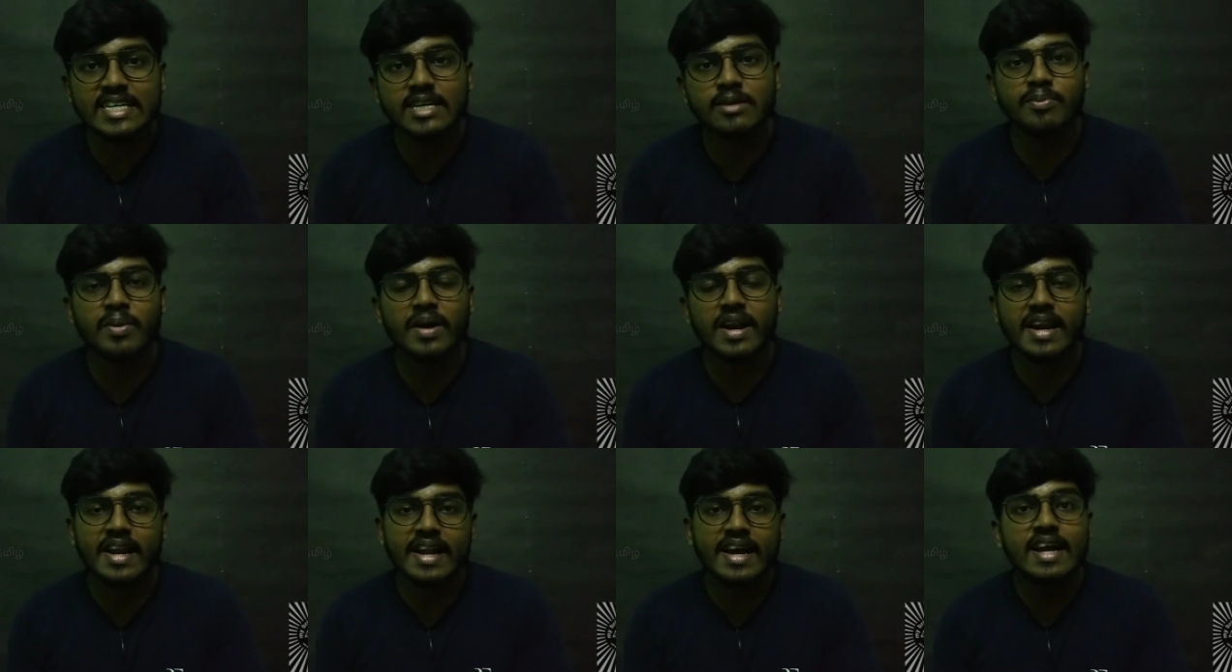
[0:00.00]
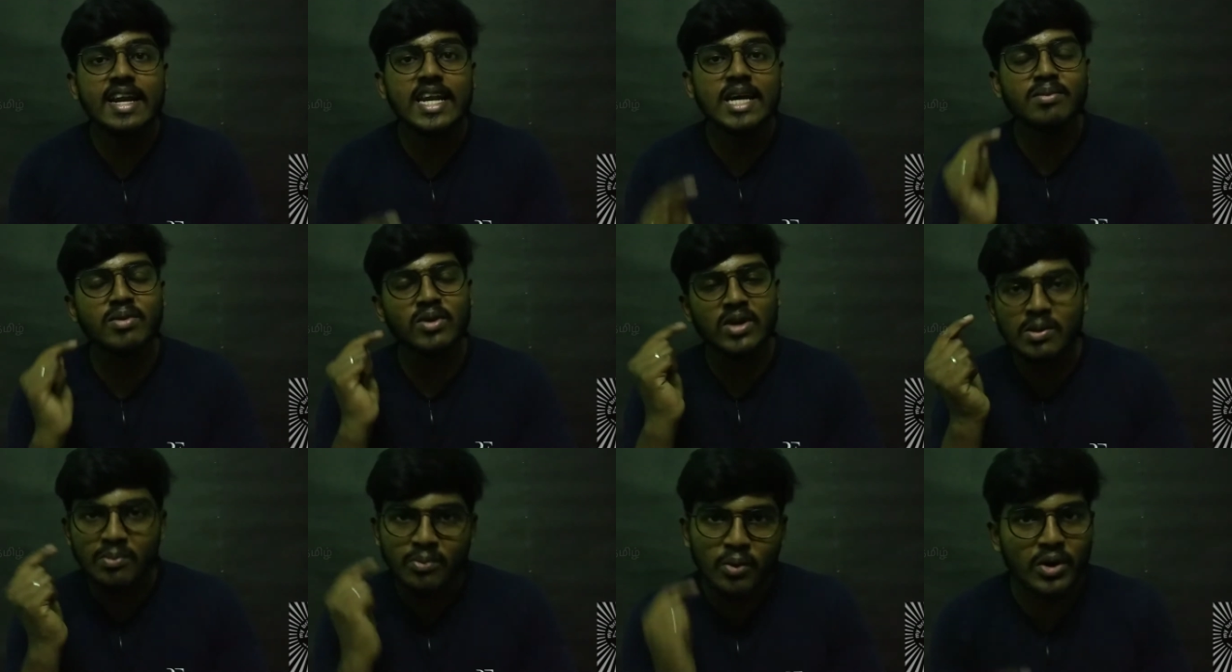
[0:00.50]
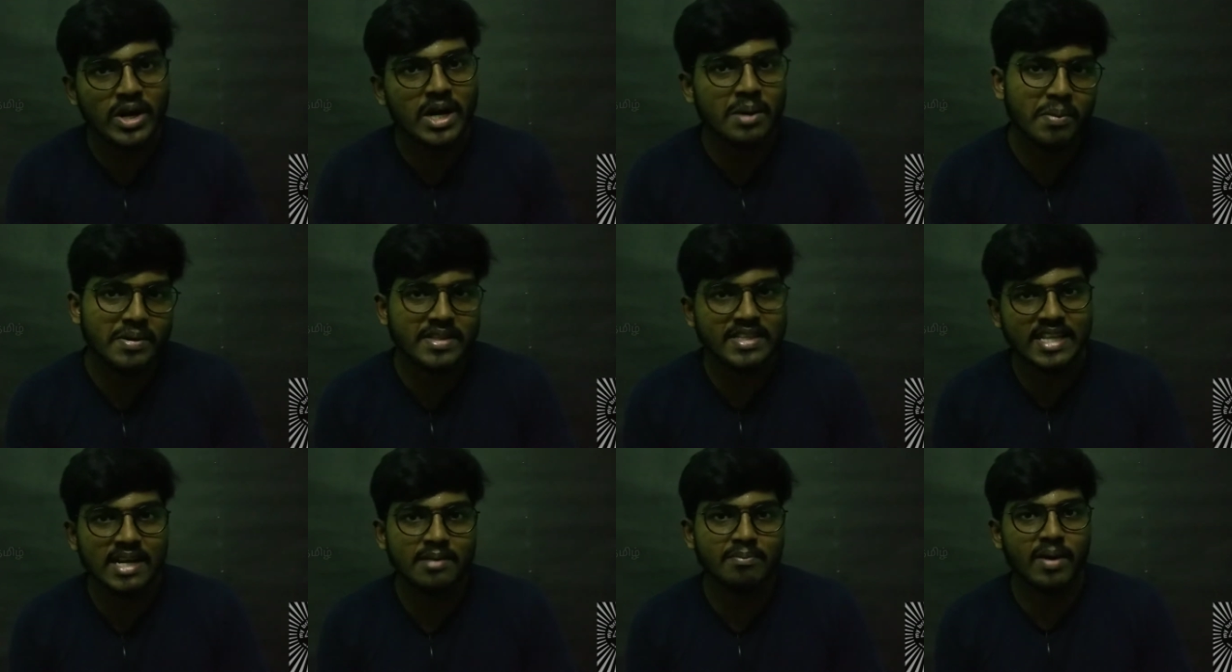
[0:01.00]
தேவைப்படுற நம்மளோட மூக்கை
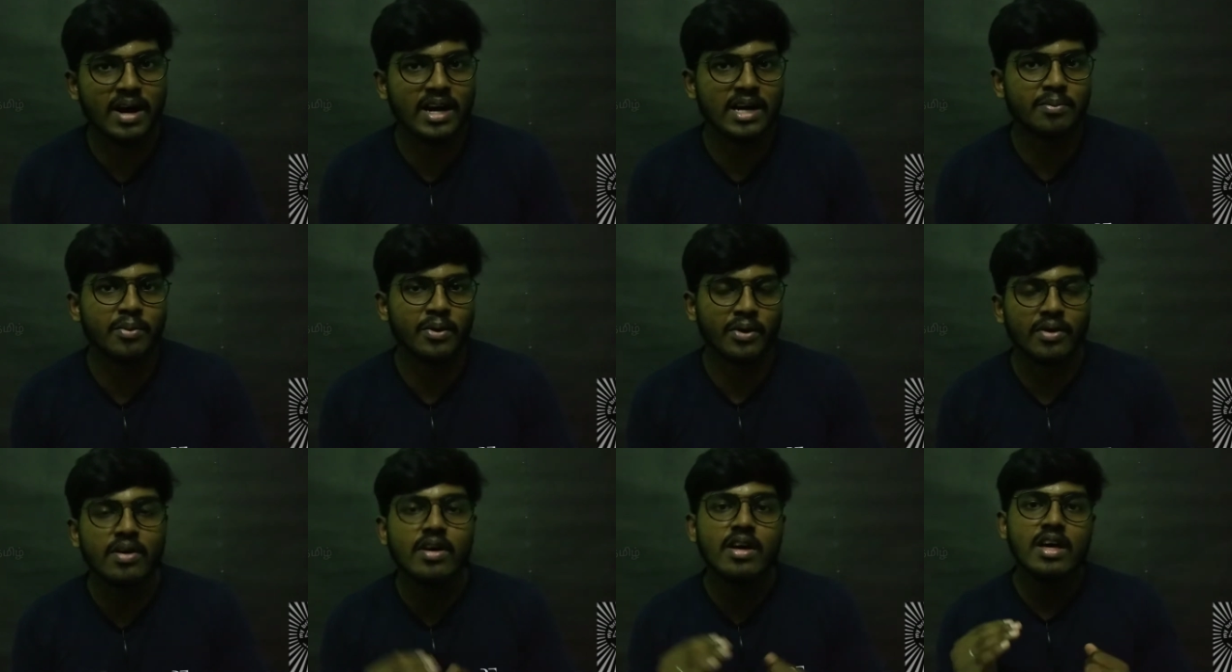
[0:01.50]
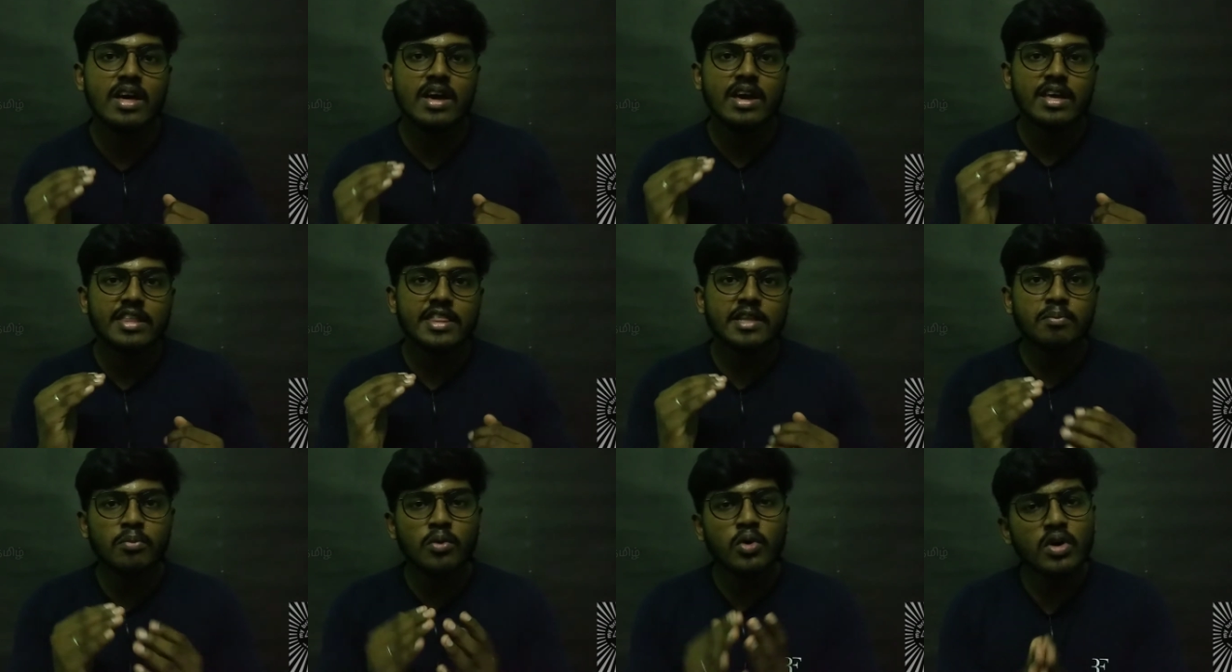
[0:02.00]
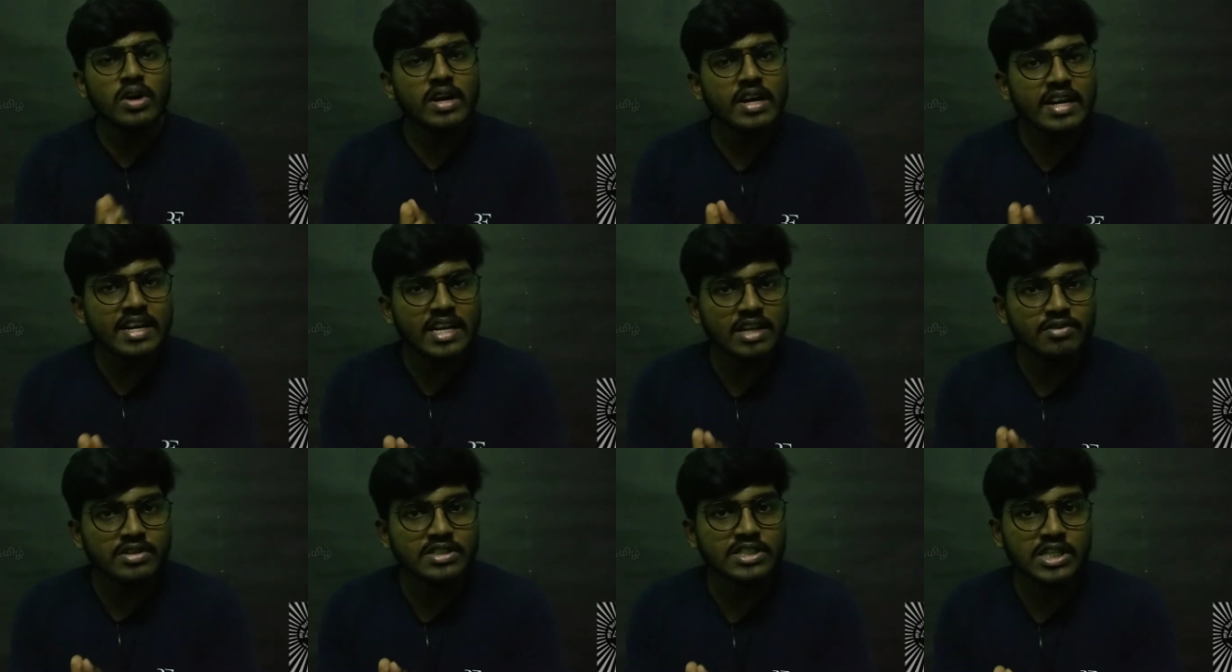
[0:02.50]
பற்றி தான் பார்க்க போகிறோம் இந்த
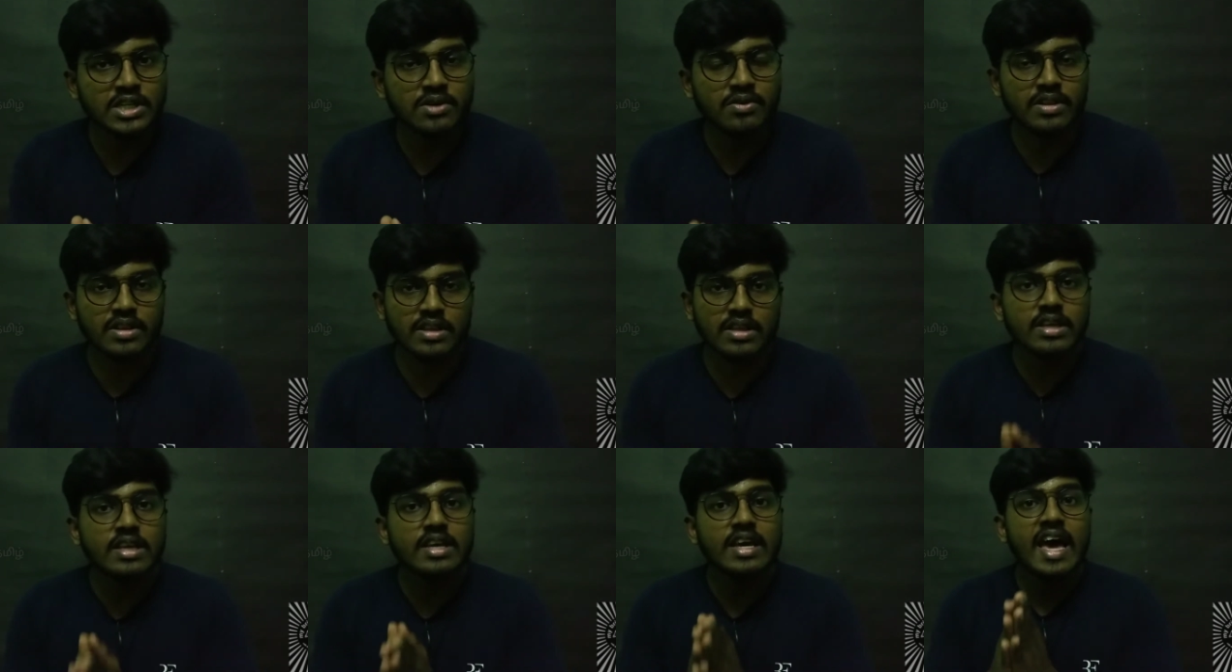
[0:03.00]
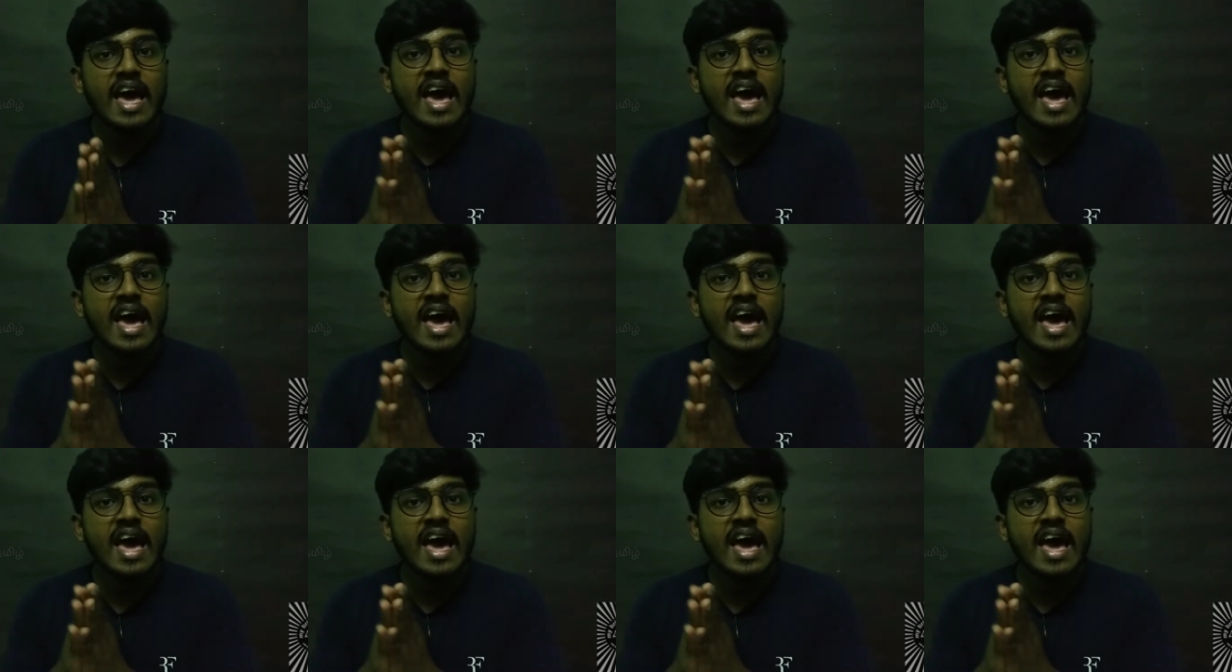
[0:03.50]
மூக்குன்ற விஷயம் வந்து